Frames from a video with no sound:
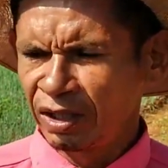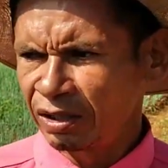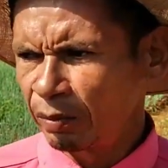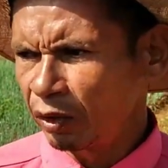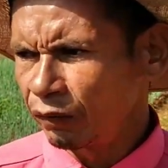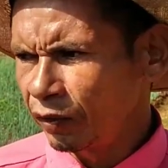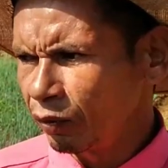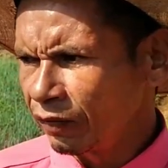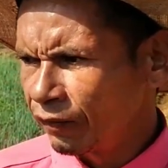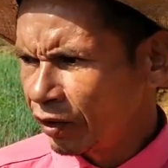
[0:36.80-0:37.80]
E também eu vi
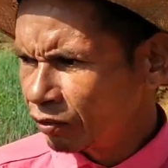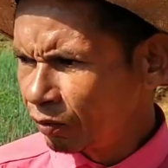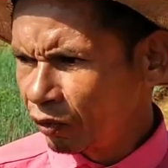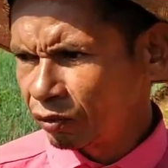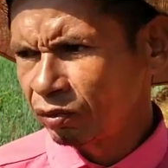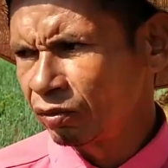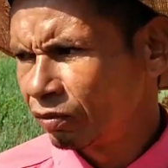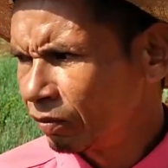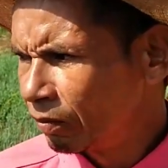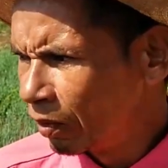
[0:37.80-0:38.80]
um efeito muito
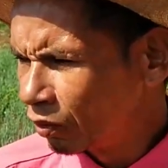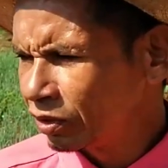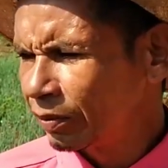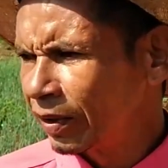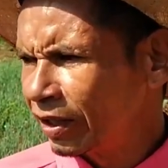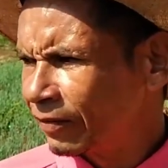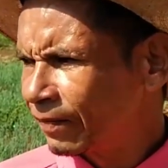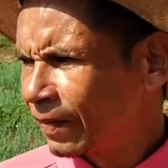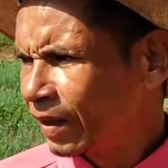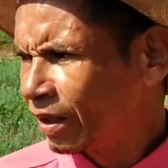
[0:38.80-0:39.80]
bom também.
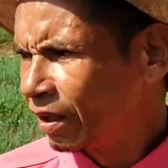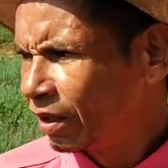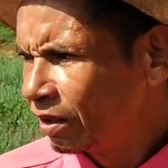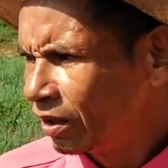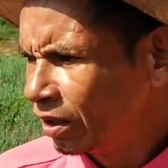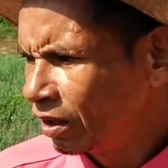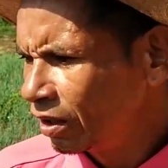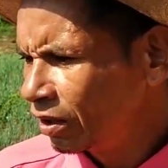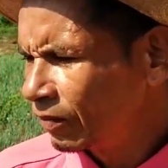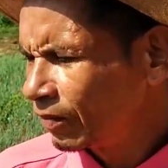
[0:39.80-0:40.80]

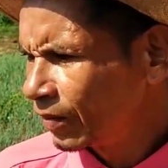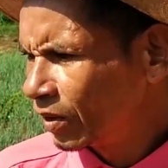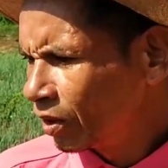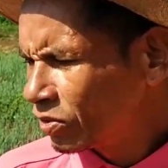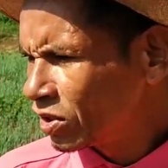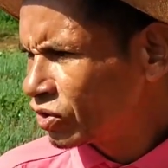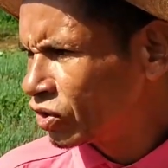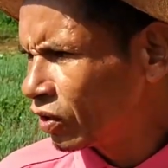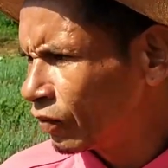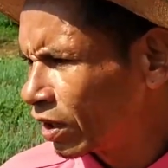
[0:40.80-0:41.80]
E eu
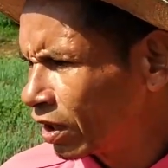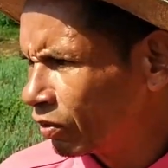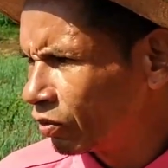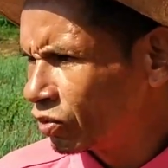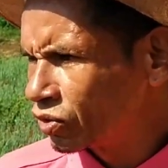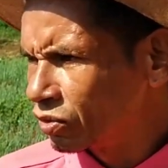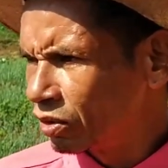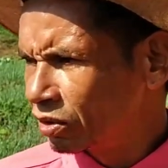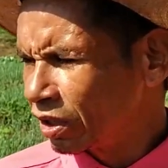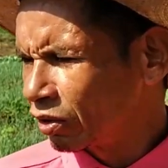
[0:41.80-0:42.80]
incentivo aqui
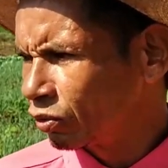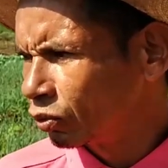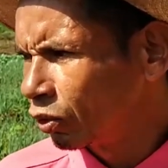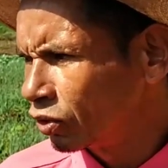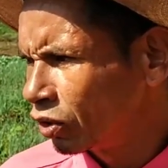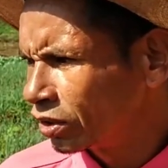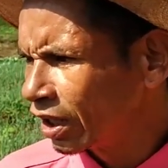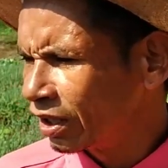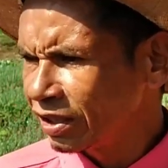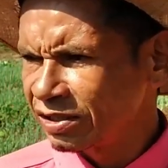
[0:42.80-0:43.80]
os, os agricultores de
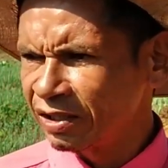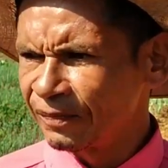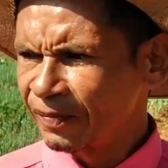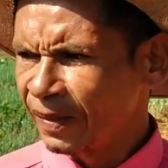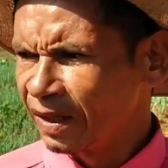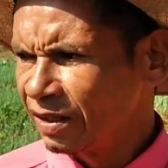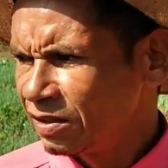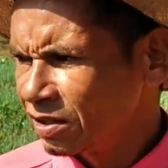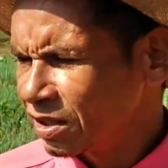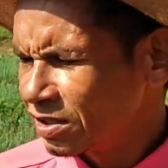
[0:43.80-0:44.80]
hortaliça,
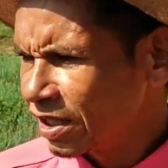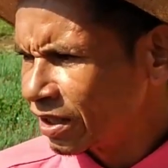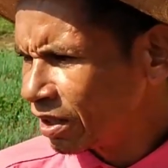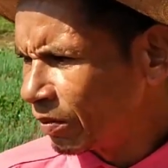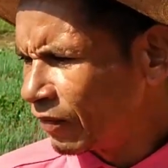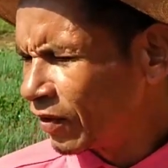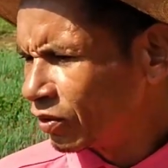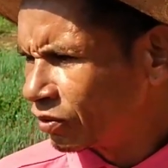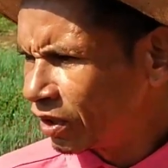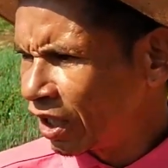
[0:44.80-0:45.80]
se quiser também
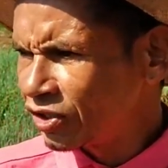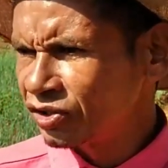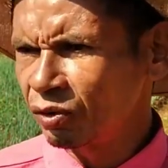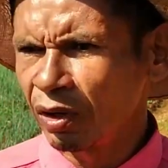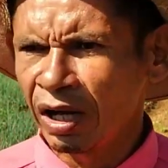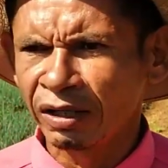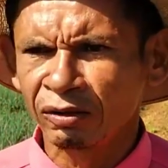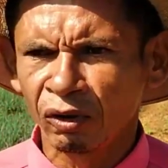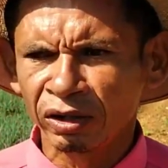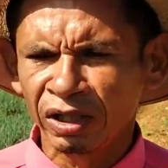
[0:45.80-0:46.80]
fazer um teste com a
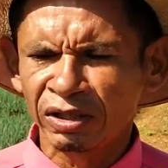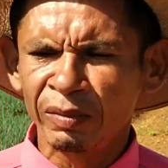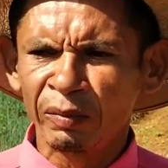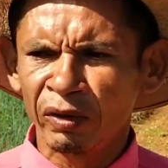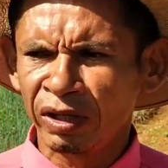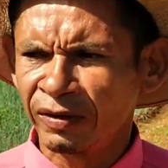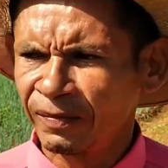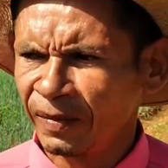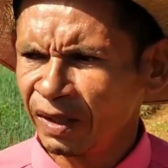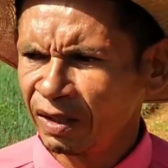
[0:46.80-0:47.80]
torta de mamona,
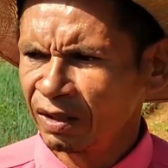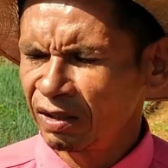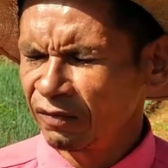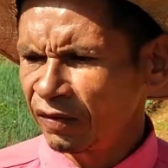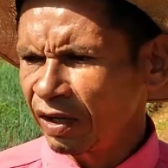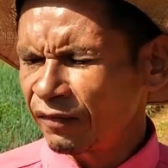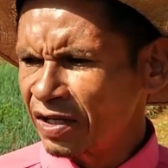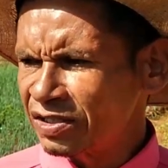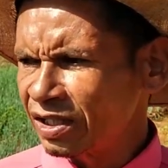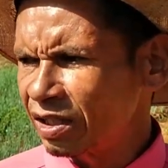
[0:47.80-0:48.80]
que venha
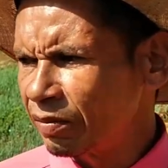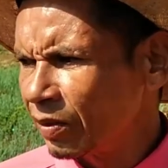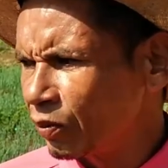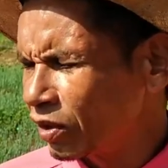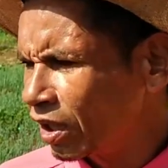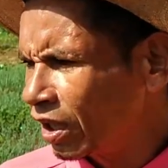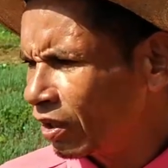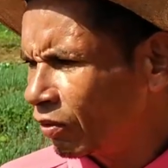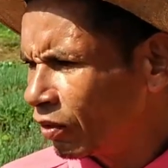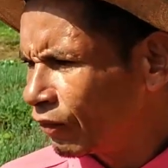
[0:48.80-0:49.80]
fazer também,
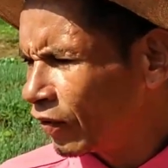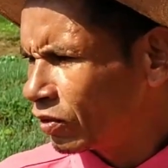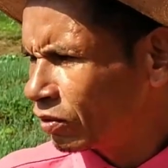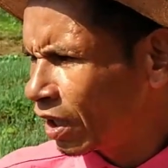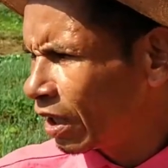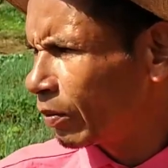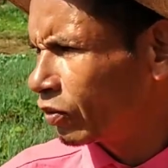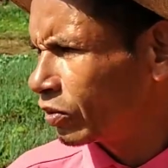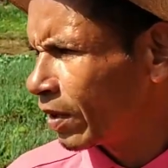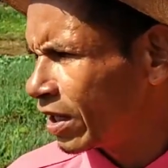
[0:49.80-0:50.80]
porque o efeito dela é
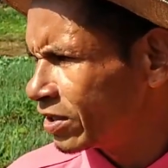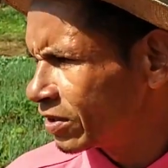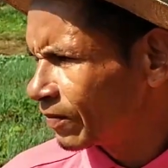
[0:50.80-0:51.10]
bom demais.